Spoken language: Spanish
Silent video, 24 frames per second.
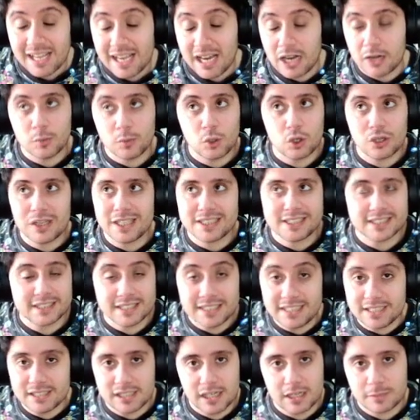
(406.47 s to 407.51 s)
A lo mejor las
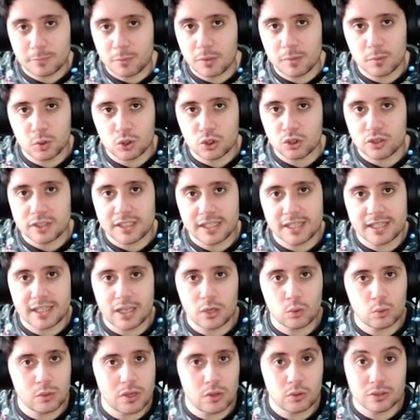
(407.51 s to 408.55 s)
skins las podemos conseguir de
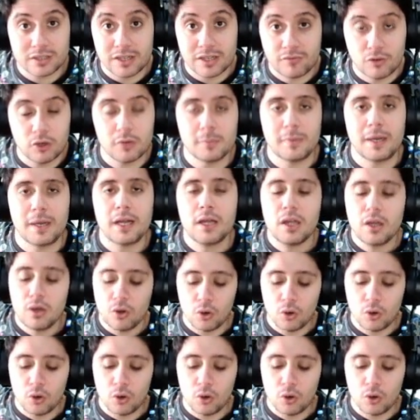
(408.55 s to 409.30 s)
alguna otra forma,